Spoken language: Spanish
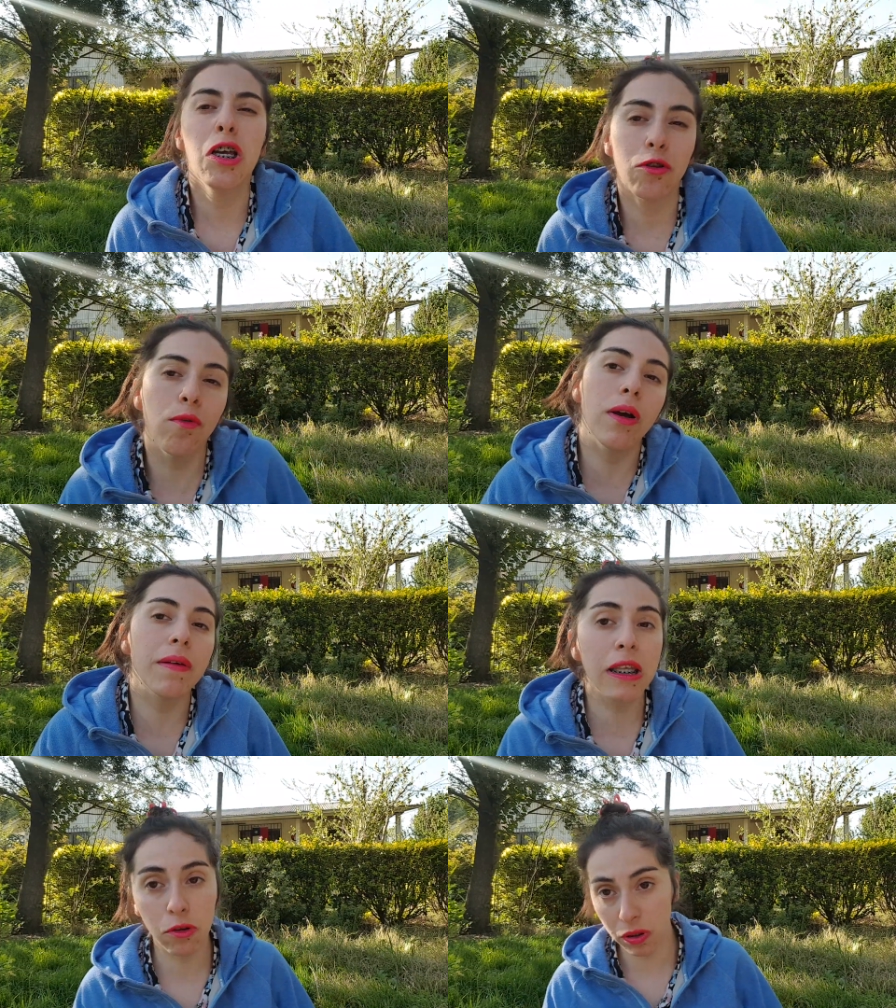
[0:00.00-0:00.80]
no he
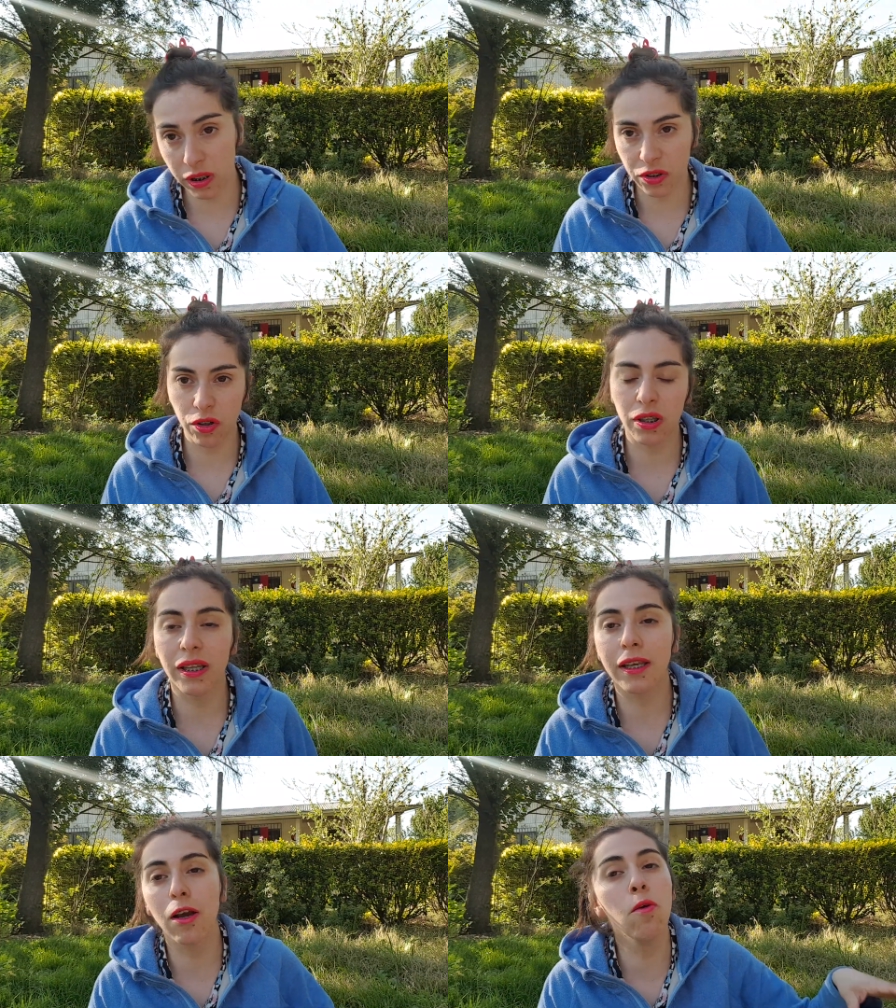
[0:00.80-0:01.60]
visto el
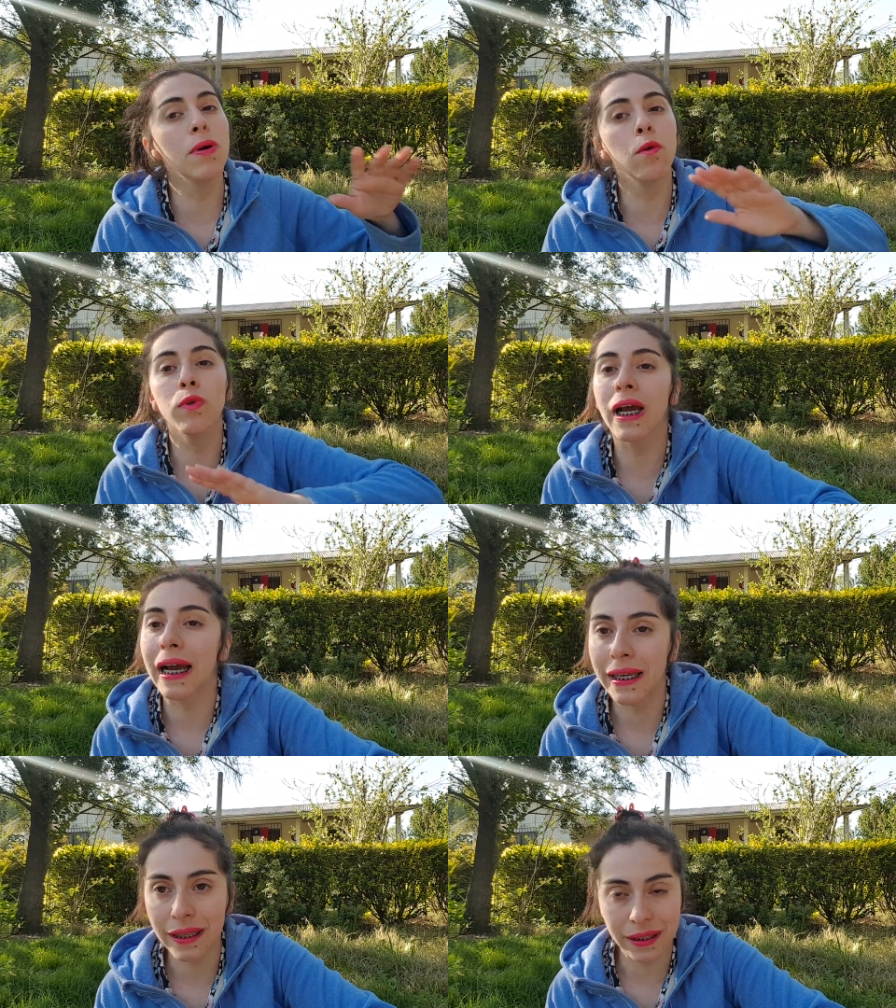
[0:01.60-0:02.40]
desorden, como es una
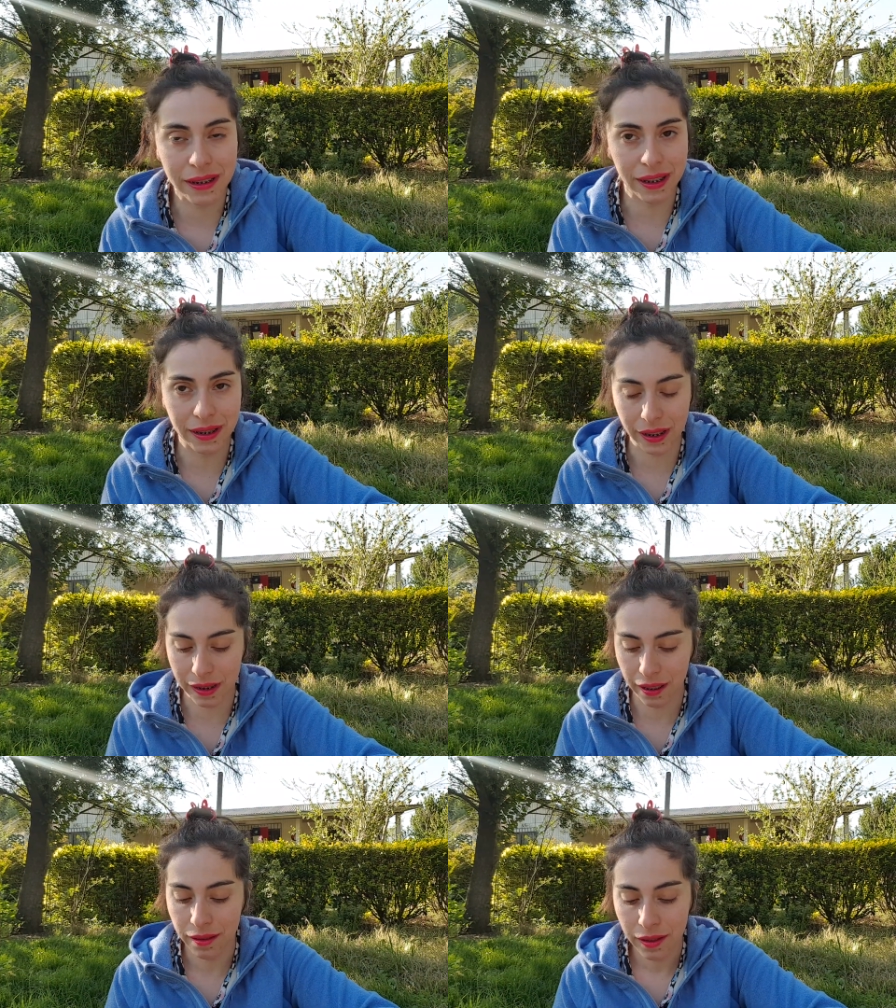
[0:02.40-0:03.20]
cajita
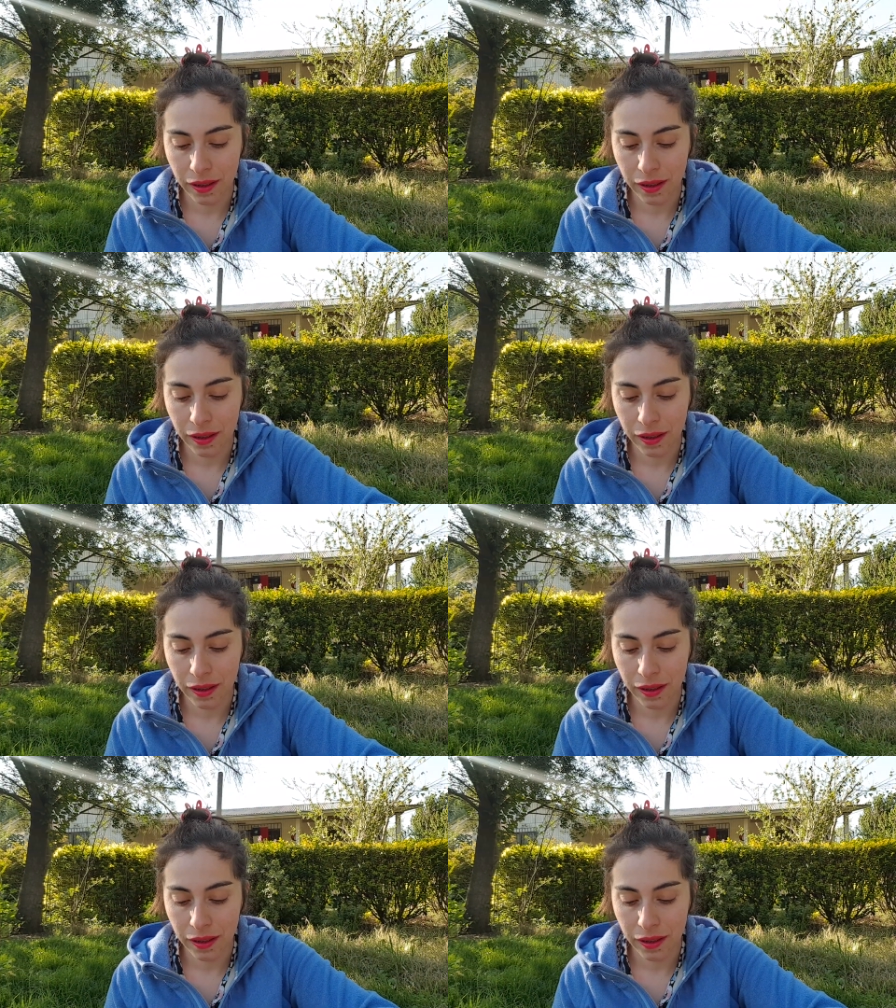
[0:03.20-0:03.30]
chiquitita,